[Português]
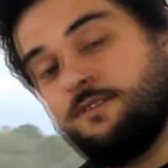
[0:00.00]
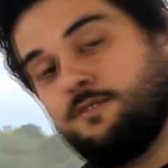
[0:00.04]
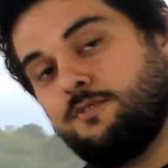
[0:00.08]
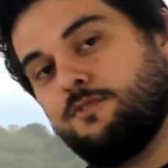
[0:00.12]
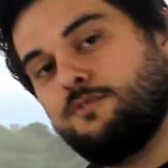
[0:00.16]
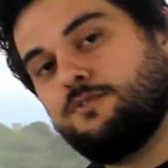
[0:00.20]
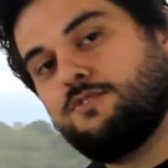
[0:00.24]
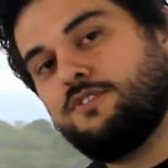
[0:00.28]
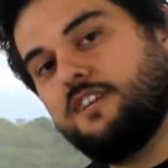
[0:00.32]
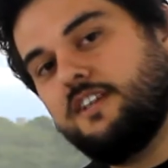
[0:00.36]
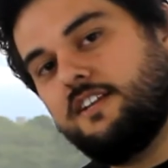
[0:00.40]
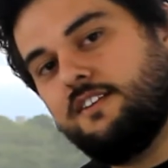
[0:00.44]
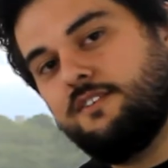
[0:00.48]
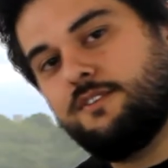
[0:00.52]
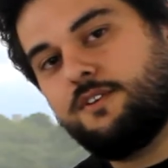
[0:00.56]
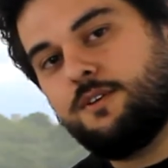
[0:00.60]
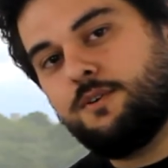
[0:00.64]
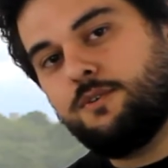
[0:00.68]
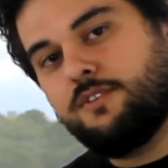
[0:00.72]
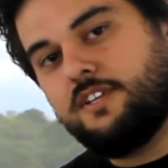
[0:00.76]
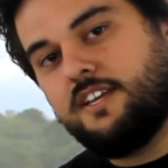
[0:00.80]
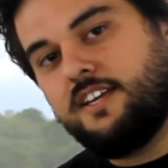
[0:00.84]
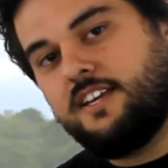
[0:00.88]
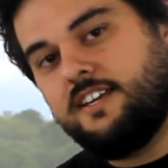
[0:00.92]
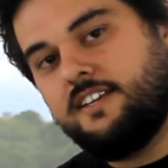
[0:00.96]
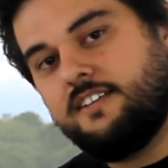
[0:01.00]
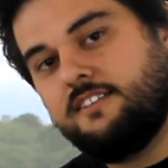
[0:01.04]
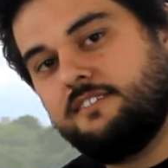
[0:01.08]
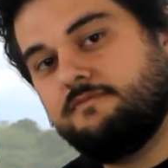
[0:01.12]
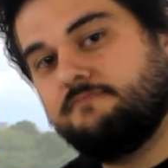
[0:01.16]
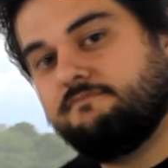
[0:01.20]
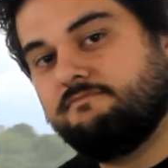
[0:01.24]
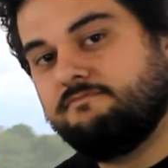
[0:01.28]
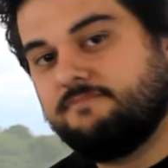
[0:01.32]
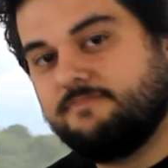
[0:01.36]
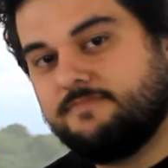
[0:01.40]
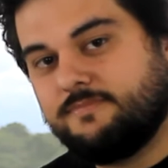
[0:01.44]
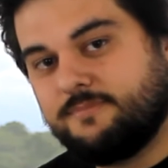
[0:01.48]
um conselho que eu dei
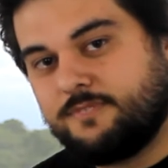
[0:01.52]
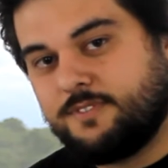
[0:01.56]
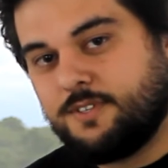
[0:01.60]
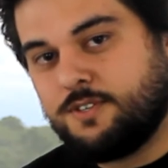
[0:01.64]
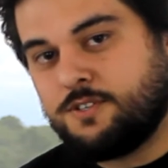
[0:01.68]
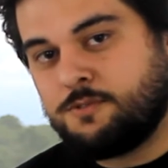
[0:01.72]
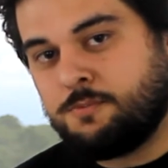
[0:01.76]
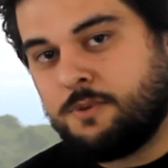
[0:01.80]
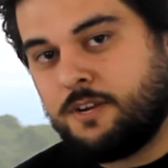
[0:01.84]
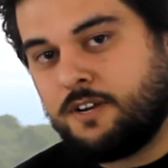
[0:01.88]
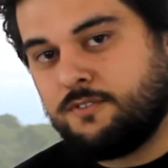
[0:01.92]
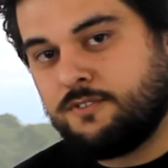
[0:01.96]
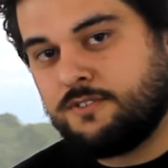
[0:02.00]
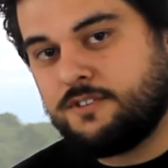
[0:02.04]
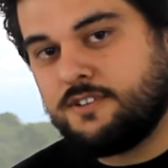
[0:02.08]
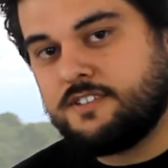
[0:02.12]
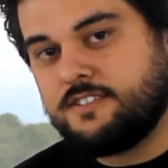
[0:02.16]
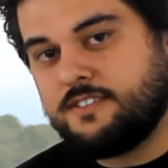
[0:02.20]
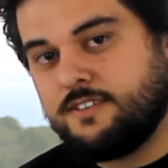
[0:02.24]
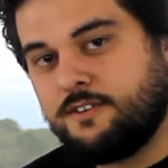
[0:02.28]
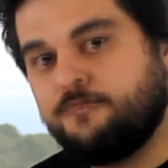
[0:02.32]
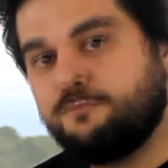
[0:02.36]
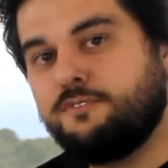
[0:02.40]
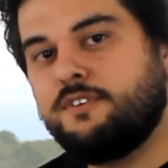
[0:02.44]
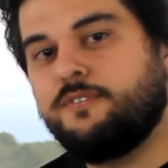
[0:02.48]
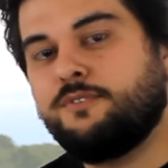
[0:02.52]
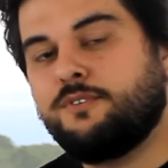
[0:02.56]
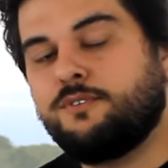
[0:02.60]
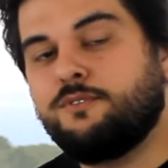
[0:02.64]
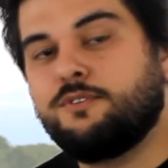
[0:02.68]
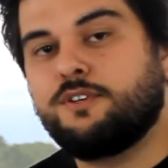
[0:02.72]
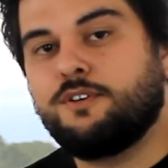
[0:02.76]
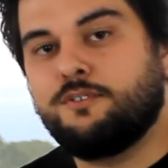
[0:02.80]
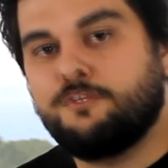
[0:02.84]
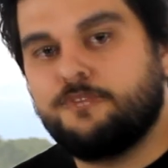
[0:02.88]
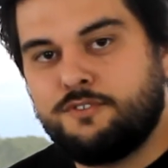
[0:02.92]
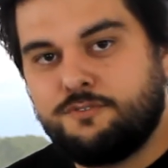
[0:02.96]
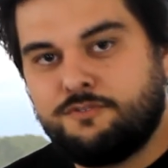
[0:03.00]
que eu espero que vocês não vivam o
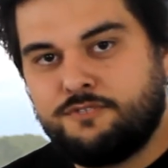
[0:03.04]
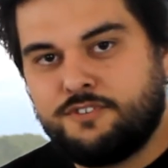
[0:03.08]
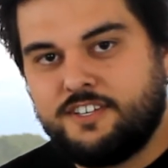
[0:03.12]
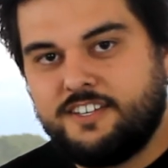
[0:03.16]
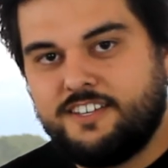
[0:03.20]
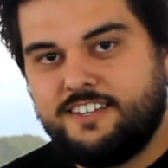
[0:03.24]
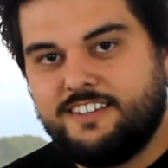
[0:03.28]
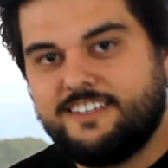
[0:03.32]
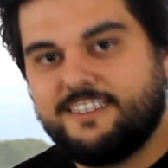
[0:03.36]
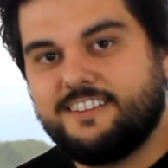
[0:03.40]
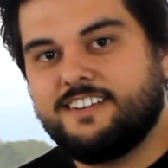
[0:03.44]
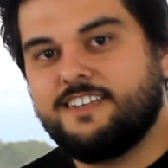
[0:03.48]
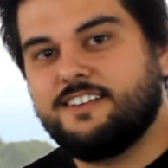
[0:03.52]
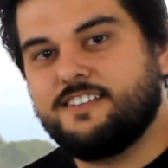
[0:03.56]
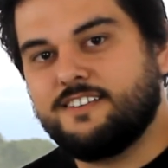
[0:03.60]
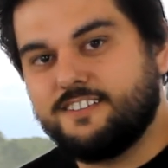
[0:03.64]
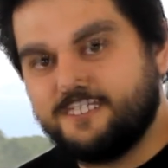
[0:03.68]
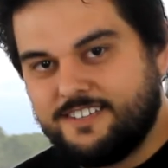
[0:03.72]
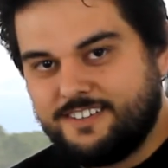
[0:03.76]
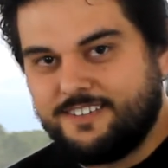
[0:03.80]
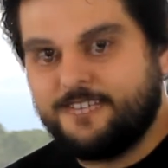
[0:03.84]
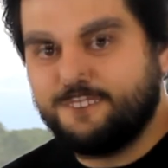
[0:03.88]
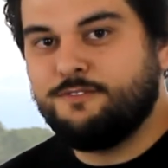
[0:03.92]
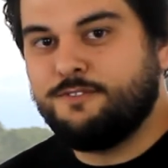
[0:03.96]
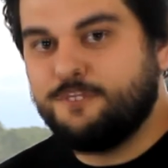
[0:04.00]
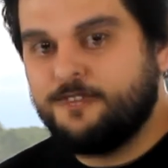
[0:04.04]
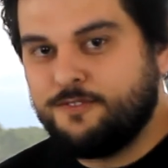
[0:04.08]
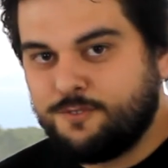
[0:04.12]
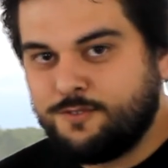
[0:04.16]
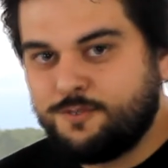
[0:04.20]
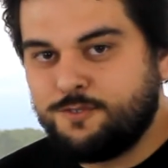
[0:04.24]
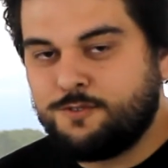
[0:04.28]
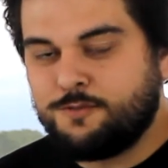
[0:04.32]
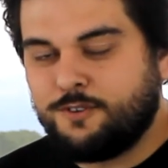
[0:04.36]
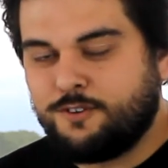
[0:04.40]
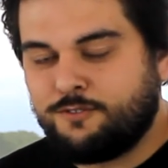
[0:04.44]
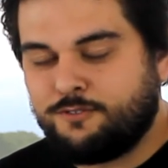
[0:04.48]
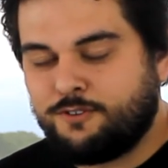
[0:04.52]
que eu vivi e que vivam
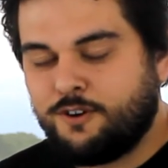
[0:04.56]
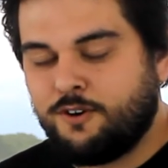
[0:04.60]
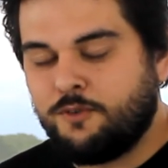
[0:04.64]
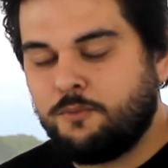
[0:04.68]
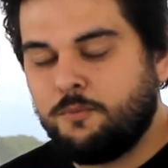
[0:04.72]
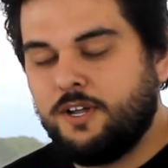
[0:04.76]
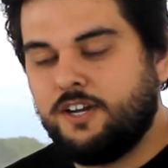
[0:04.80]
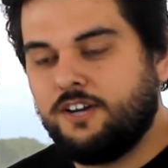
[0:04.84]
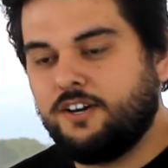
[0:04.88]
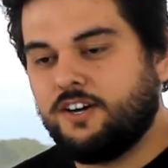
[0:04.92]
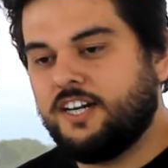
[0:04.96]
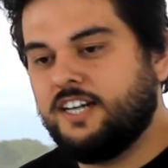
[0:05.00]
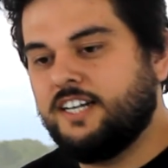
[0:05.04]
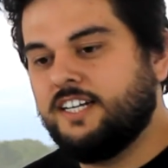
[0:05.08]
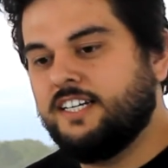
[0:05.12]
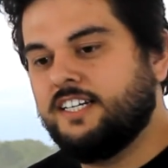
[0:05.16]
de uma forma melhor.